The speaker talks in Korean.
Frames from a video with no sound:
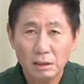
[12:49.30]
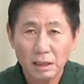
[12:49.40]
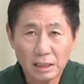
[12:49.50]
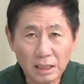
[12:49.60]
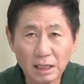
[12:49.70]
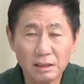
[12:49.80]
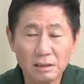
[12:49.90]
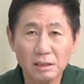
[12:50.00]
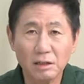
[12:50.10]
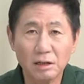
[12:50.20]

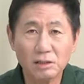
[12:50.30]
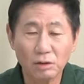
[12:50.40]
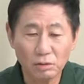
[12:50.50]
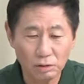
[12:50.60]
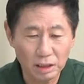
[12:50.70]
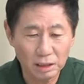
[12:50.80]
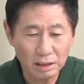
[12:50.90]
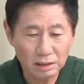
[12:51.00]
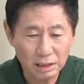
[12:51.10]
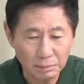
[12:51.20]
앗아가는 이러한 정권이
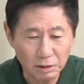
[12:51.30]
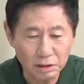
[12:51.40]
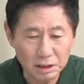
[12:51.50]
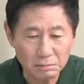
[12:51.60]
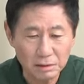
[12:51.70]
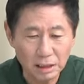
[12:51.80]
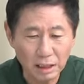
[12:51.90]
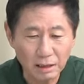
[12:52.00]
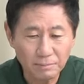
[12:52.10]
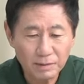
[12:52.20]

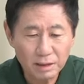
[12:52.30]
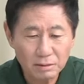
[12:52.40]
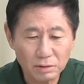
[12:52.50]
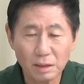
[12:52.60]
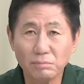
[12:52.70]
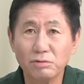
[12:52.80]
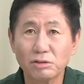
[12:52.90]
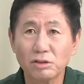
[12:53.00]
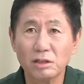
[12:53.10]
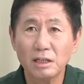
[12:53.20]
돼버렸습니다. 우리가
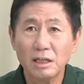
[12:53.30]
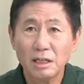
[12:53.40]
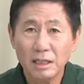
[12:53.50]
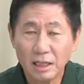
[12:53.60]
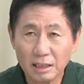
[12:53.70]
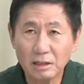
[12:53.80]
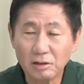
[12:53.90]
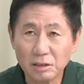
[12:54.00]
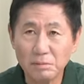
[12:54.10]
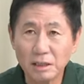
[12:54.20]
무엇을 해야 될
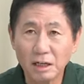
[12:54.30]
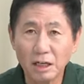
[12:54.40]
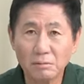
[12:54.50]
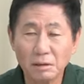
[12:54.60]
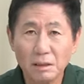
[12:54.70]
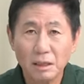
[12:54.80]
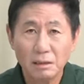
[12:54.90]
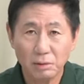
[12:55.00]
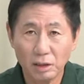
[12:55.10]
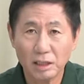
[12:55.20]
것입니까, 여러분?
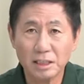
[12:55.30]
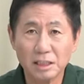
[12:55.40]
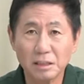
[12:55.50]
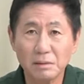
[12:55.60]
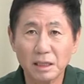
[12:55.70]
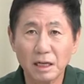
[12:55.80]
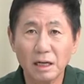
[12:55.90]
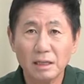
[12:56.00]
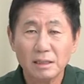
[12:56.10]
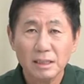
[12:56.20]
뻔하지 않습니까?
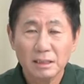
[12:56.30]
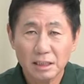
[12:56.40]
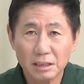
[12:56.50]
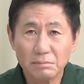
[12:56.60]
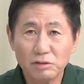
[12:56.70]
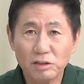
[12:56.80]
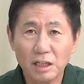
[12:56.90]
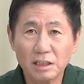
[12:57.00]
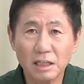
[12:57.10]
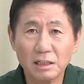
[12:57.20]
사실상
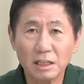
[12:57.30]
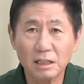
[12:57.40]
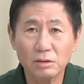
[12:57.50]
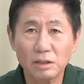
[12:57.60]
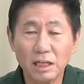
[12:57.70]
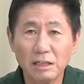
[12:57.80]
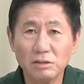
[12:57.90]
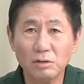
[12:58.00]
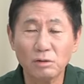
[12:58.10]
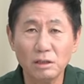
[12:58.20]
민주당에서 한다 그래도 이
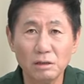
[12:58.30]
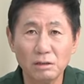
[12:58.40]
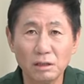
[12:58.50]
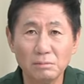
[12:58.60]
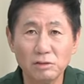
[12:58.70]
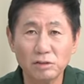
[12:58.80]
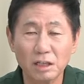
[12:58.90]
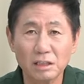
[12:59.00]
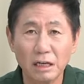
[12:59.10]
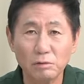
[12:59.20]
행정 권력을
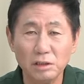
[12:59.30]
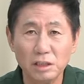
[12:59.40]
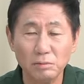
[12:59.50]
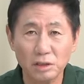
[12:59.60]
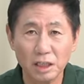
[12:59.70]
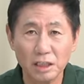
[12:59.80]
민주당에서 갖고 있지 못하기